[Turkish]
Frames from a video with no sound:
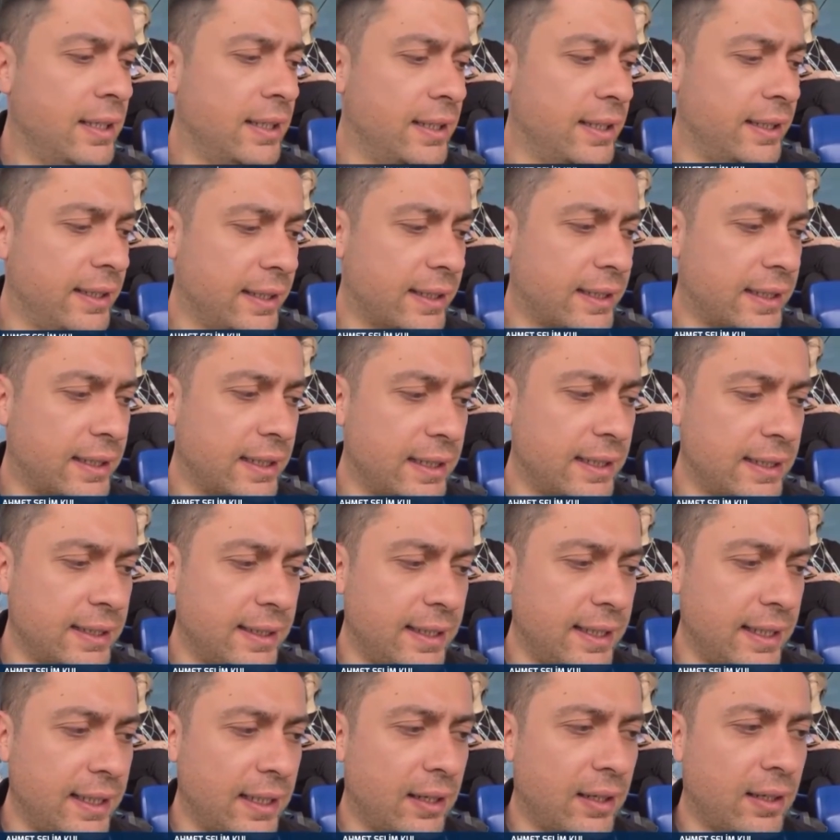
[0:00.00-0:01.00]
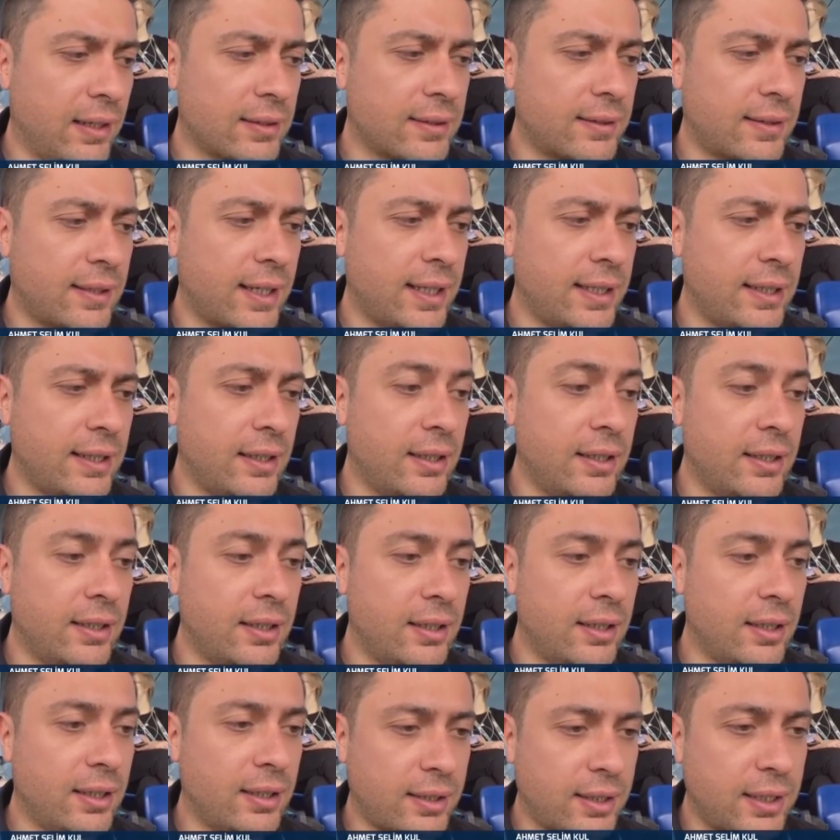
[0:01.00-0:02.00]
E, kalede Altay,
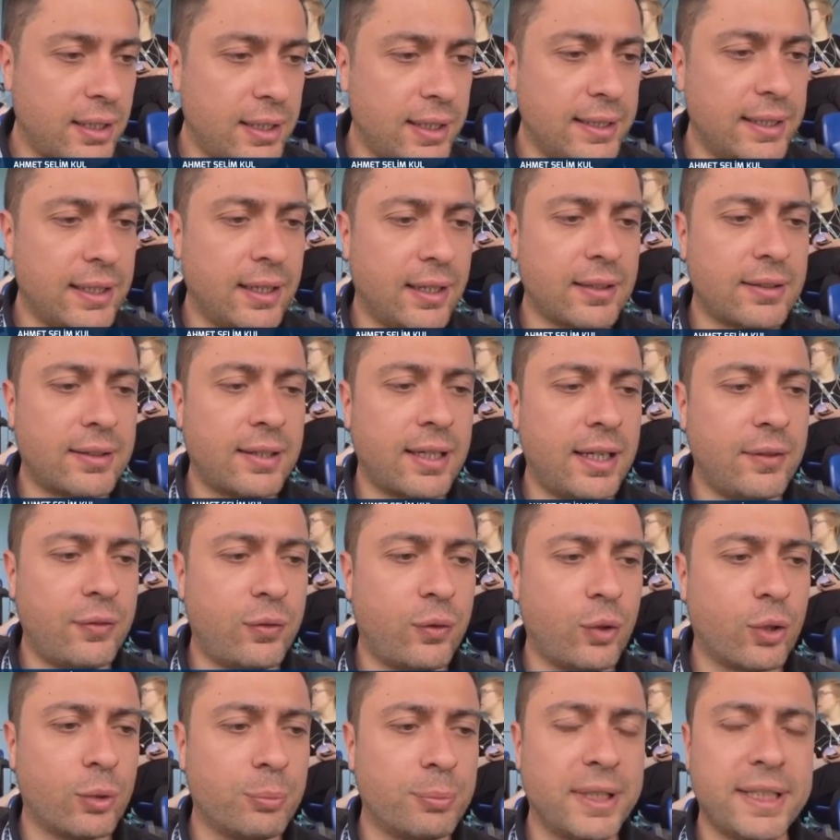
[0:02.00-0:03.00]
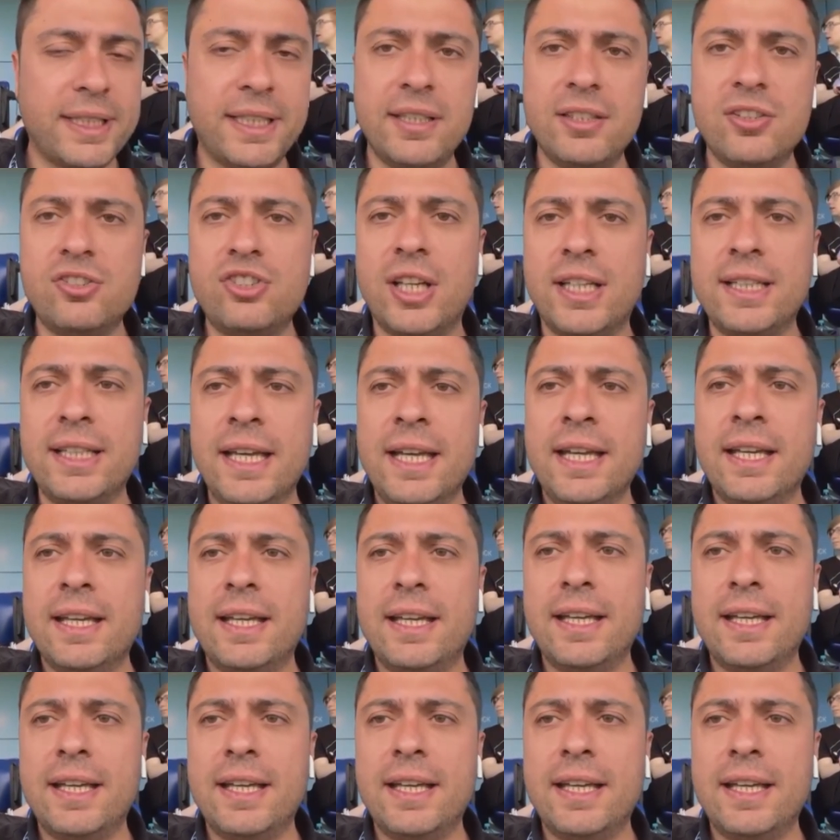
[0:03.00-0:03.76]
e, Kalede Altay forma giyecek.